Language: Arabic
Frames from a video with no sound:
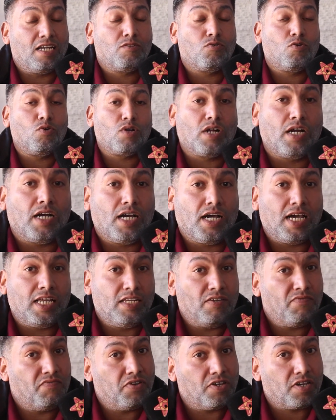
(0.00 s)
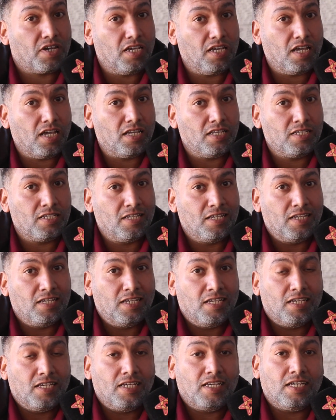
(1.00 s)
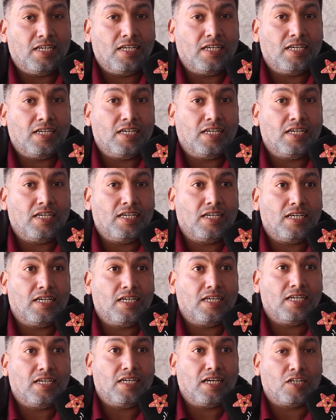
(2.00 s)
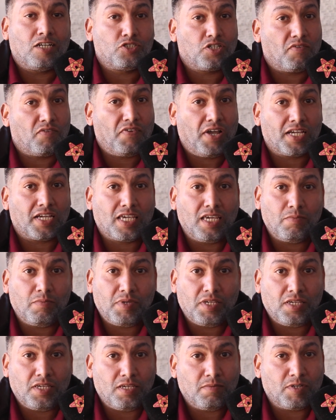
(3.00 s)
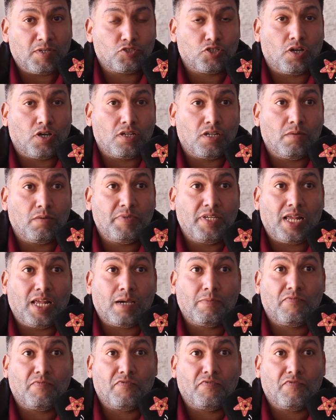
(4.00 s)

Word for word: الكره الافريقيه آه، اشرف حكيمي ما شاء الله بيلعب